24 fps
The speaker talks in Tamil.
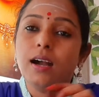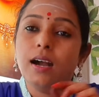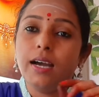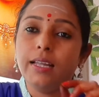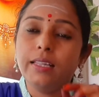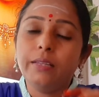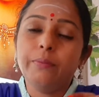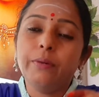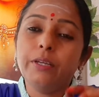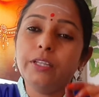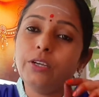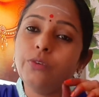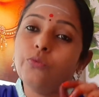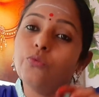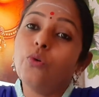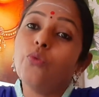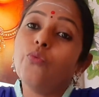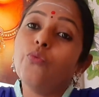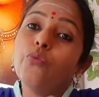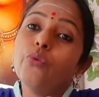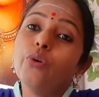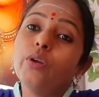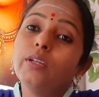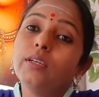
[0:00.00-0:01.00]
அந்த மாதிரி
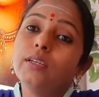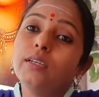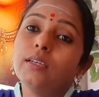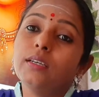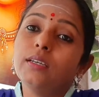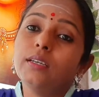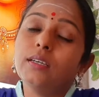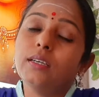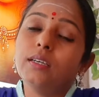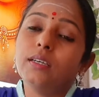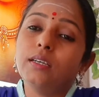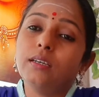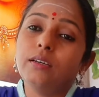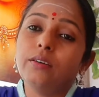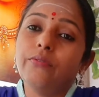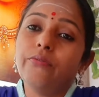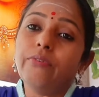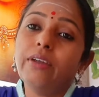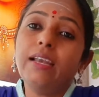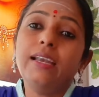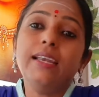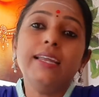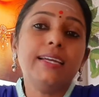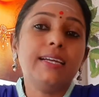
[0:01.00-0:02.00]
ஒவ்வொரு
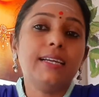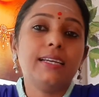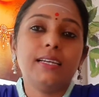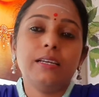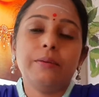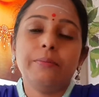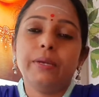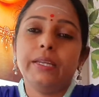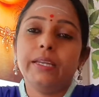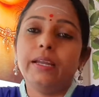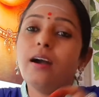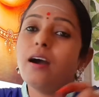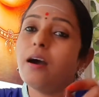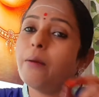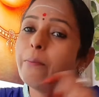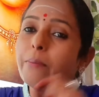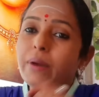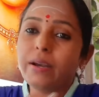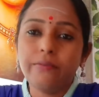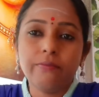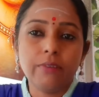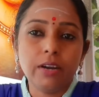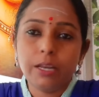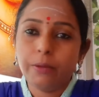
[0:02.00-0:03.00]
வெள்ளிக்கிழமைனா
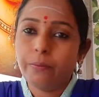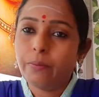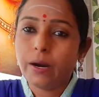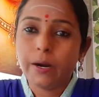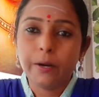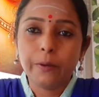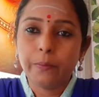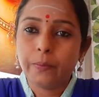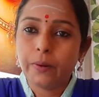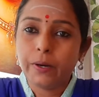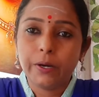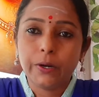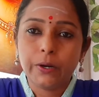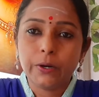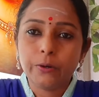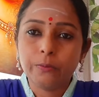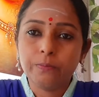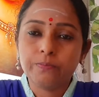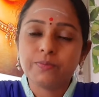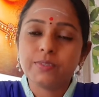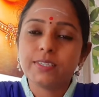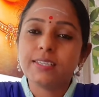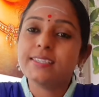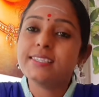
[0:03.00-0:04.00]
அம்மன் வழிபாடு
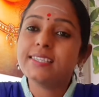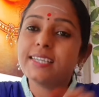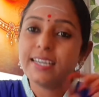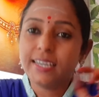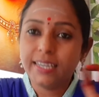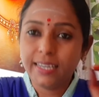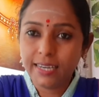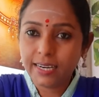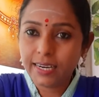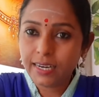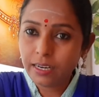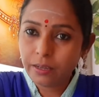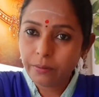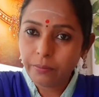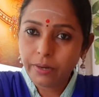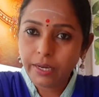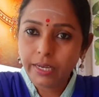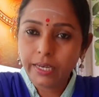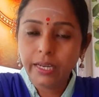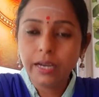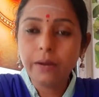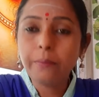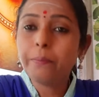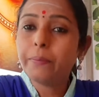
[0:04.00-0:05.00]
பண்ணுறோம்
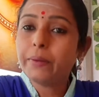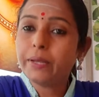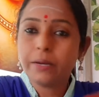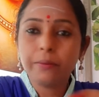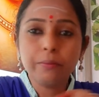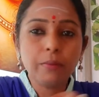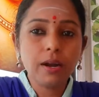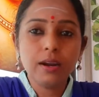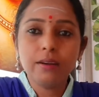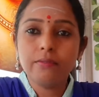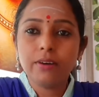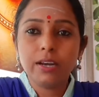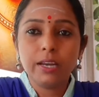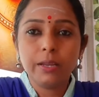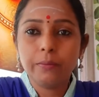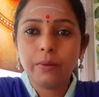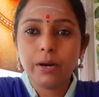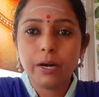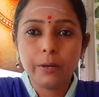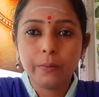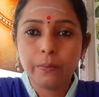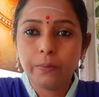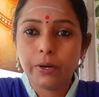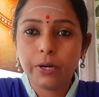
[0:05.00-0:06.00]
சனிக்கிழமைனா பெருமாள்
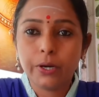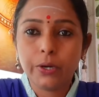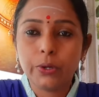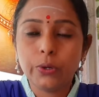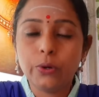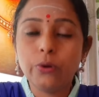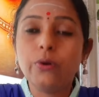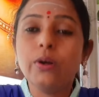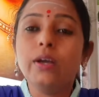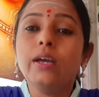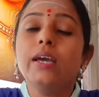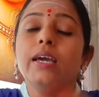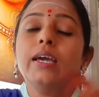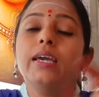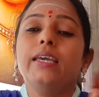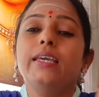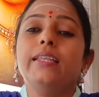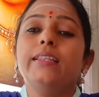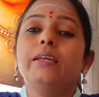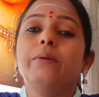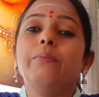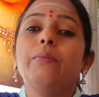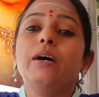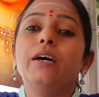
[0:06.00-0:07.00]
வழிபாடு பண்ணுறோம்
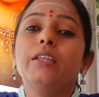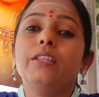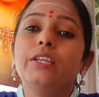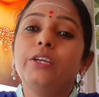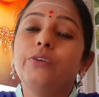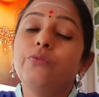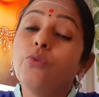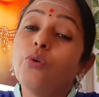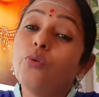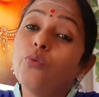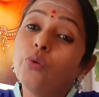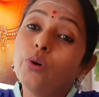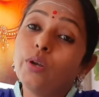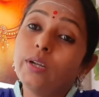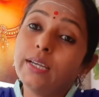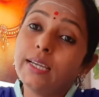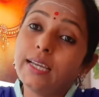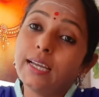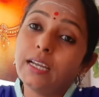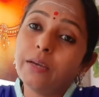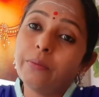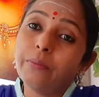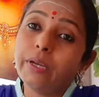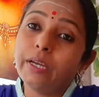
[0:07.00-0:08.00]
இந்த மாதிரி ஒவ்வொரு
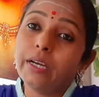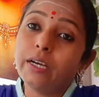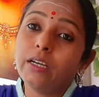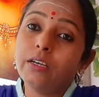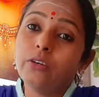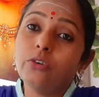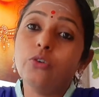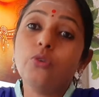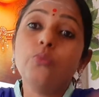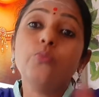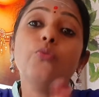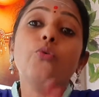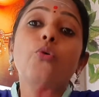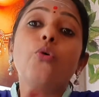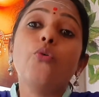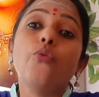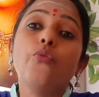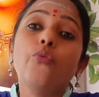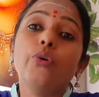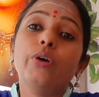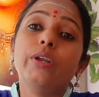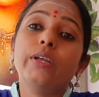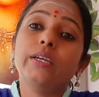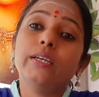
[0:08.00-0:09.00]
கிழமைகளுக்கும்
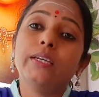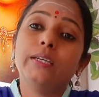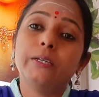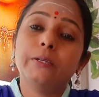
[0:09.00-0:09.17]
ஒவ்வொரு